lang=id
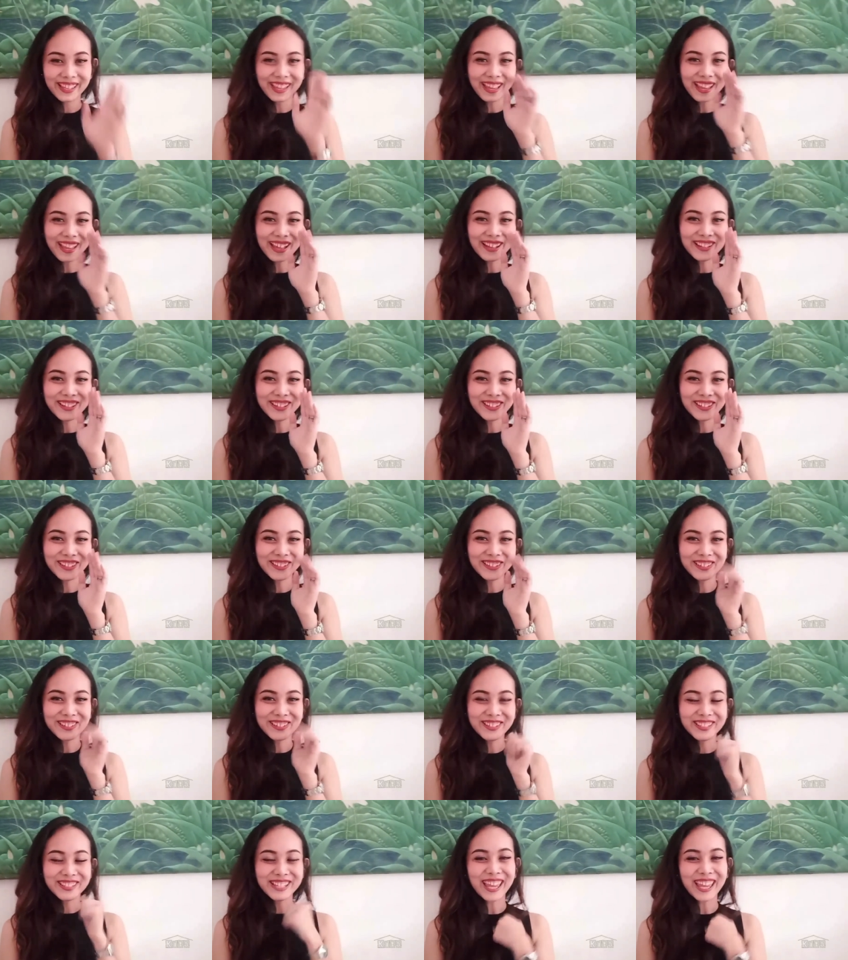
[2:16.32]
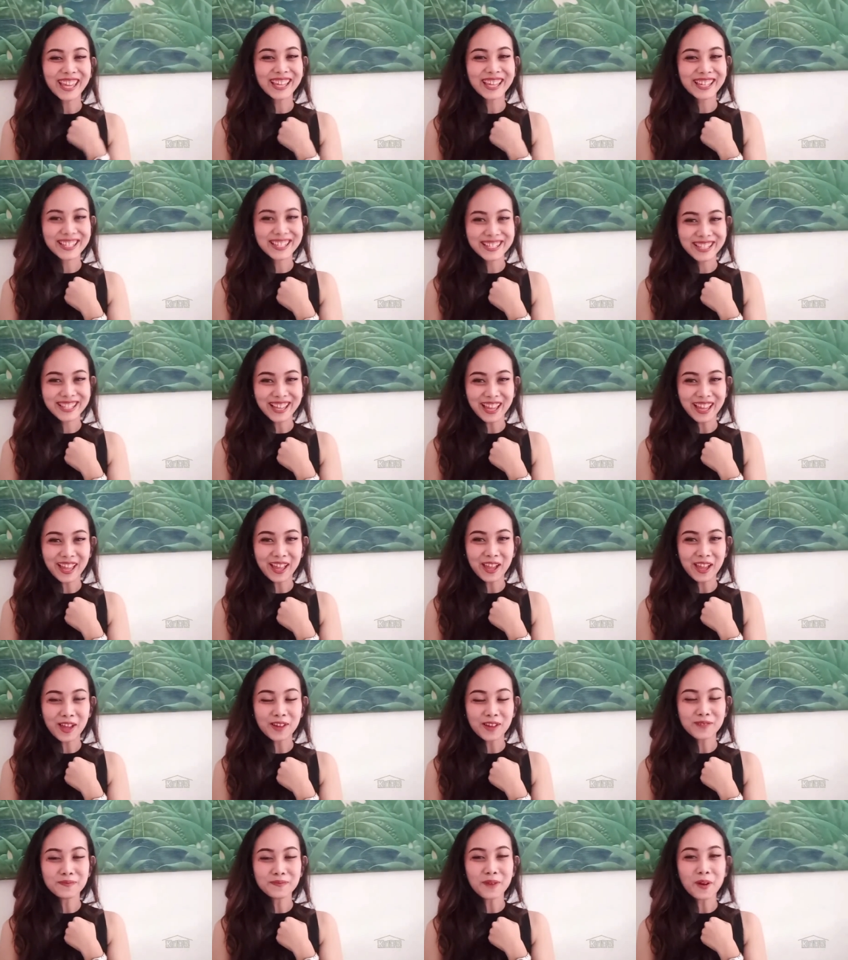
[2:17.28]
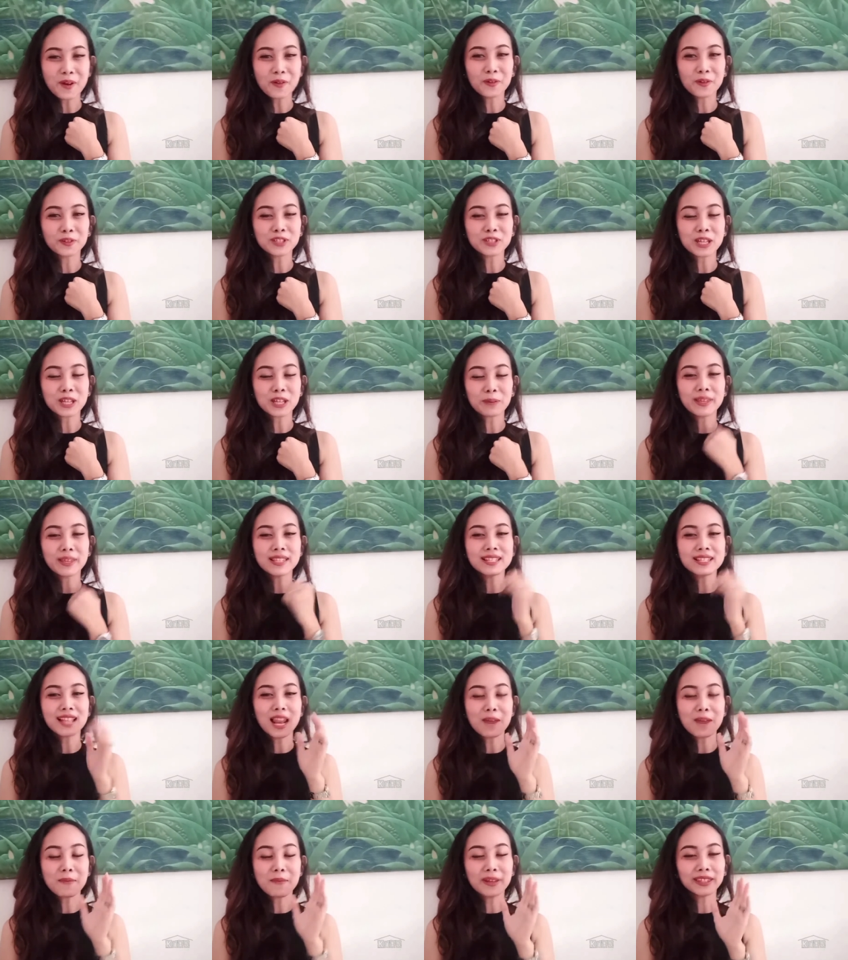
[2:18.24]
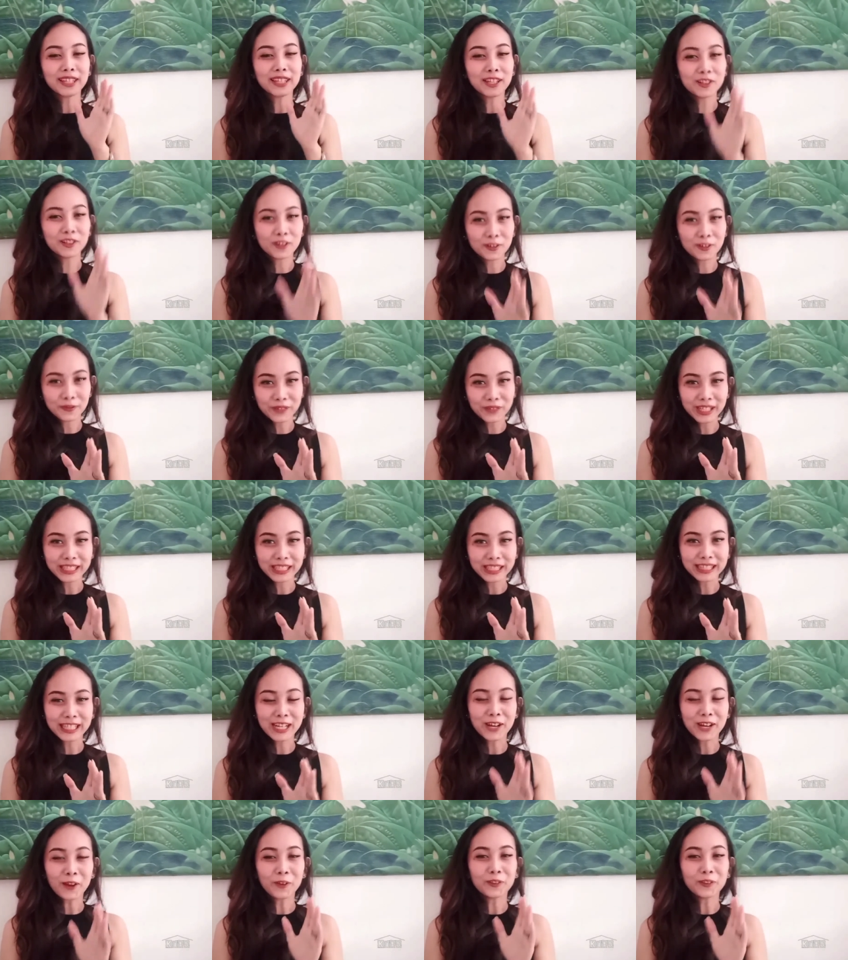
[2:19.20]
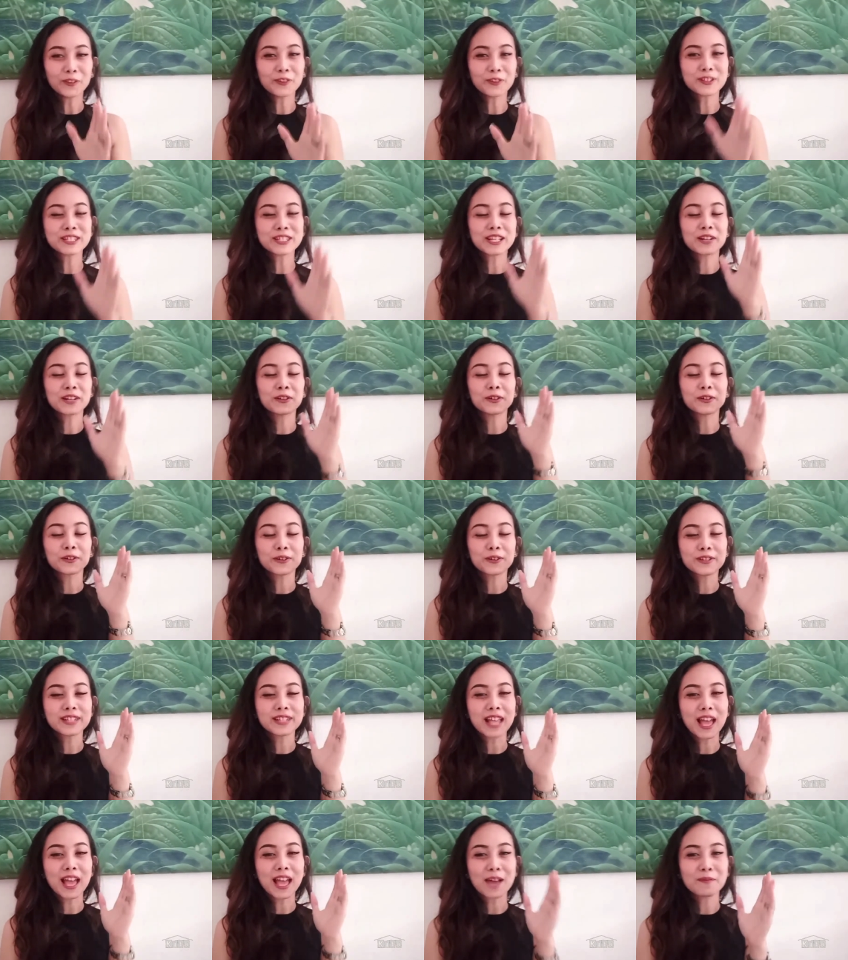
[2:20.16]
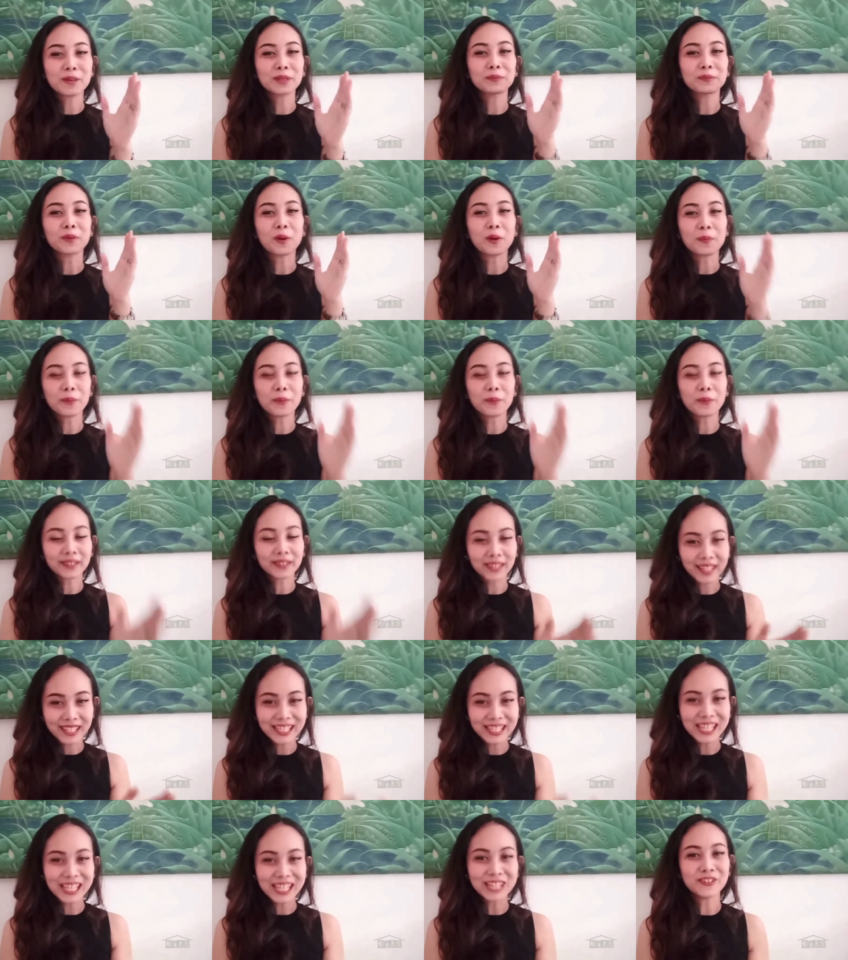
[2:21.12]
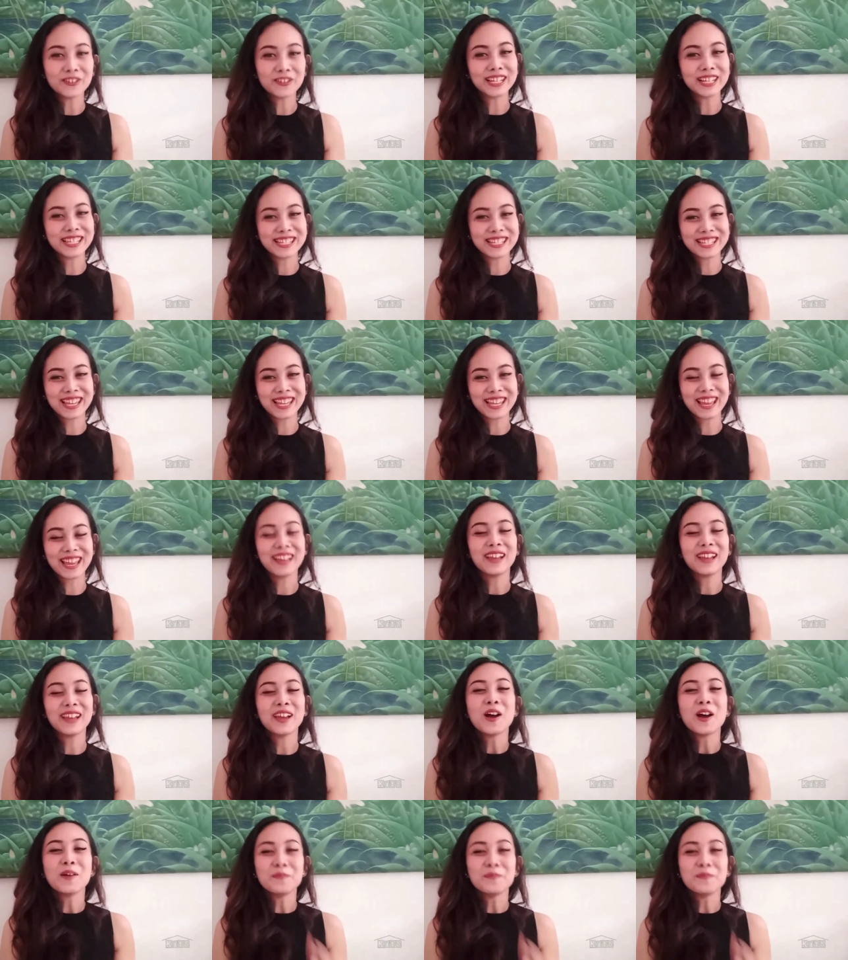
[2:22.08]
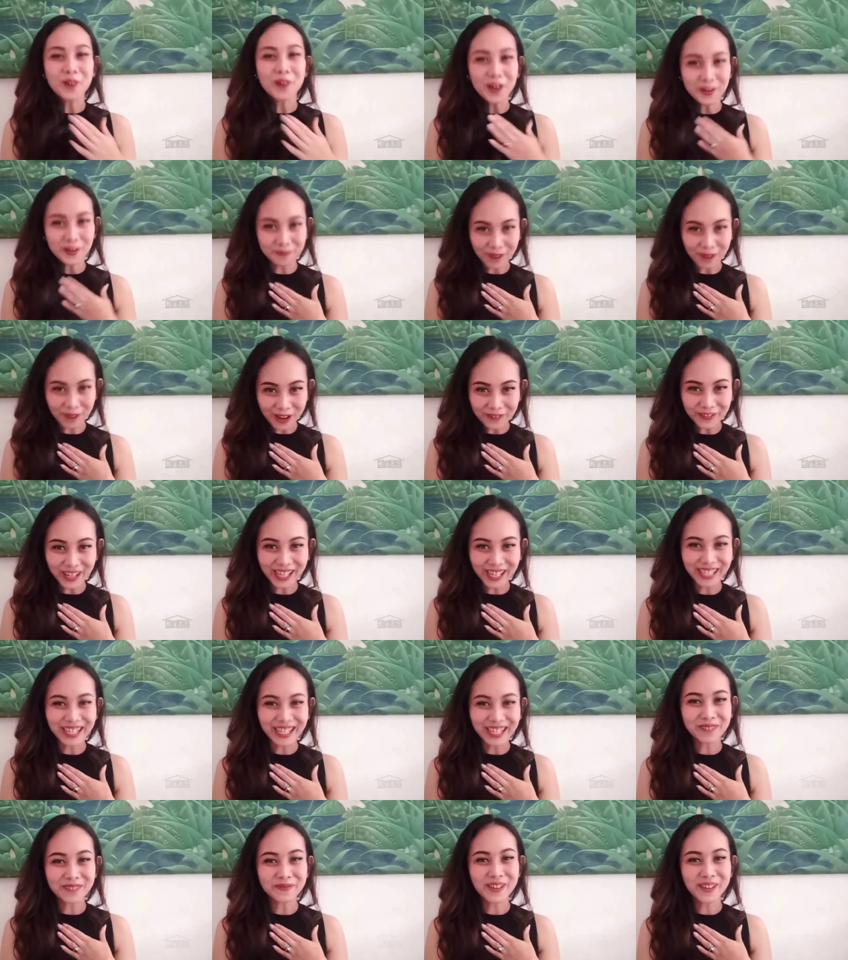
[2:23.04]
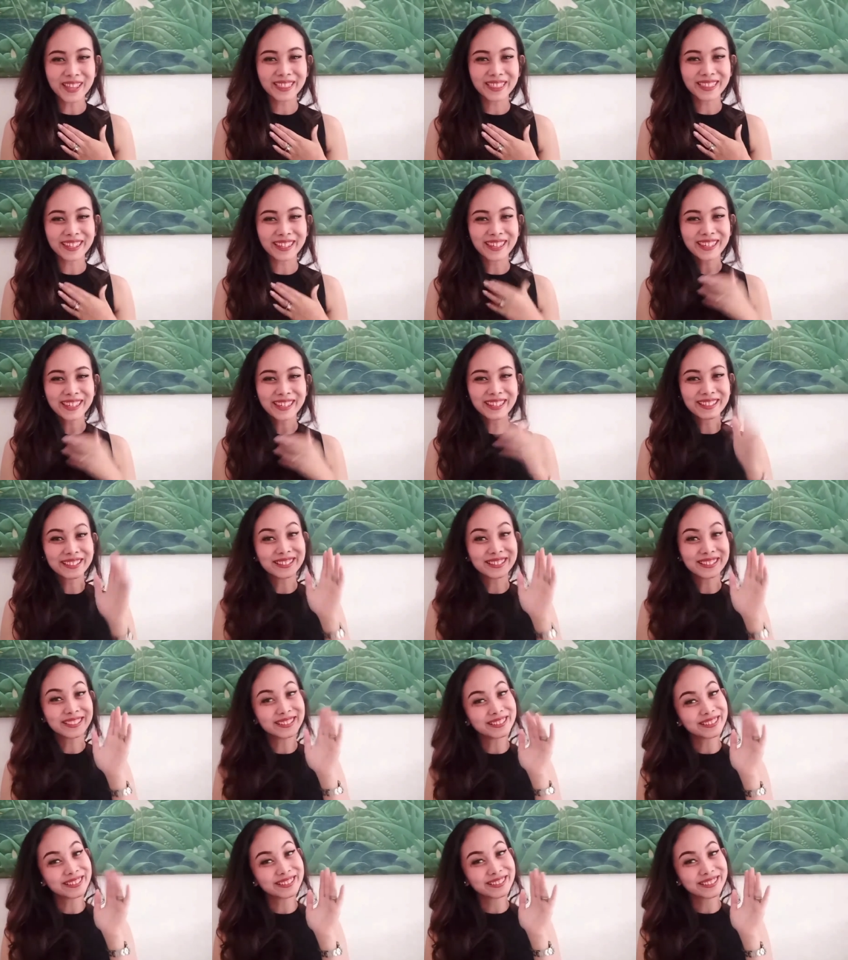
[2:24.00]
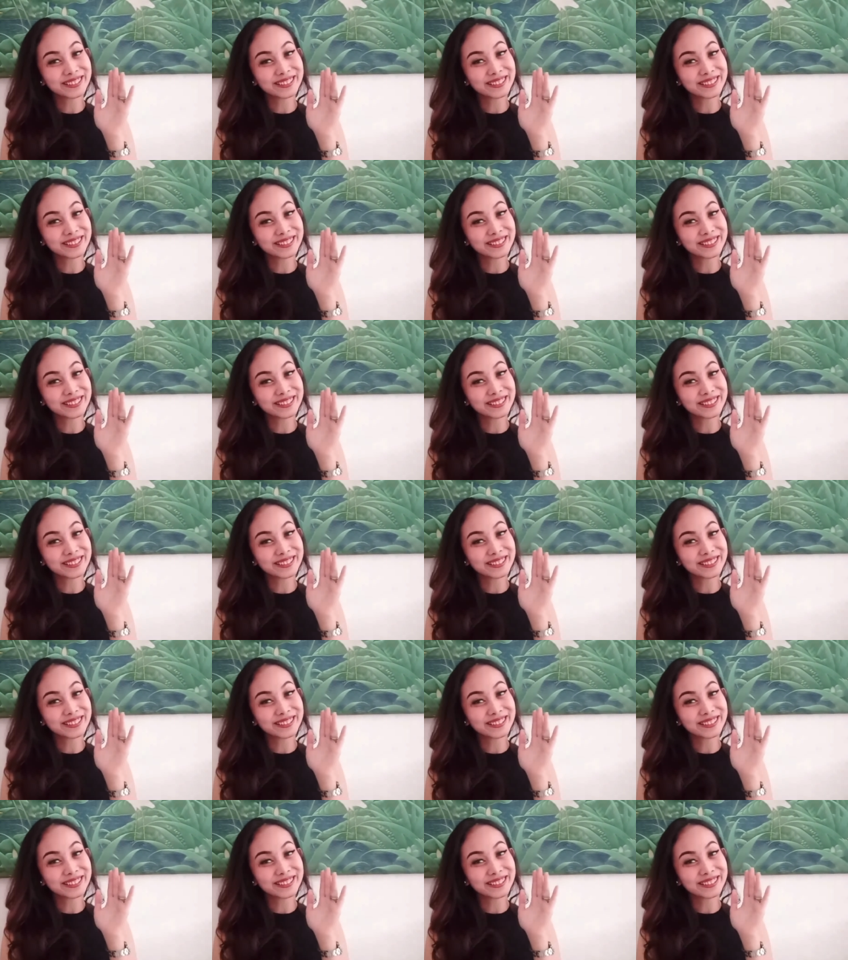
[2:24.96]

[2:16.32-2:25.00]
Halo, saya Giska mau ucapin selamat Idul Fitri untuk seluruh sahabat properti di Indonesia. Mohon maaf lahir dan batin.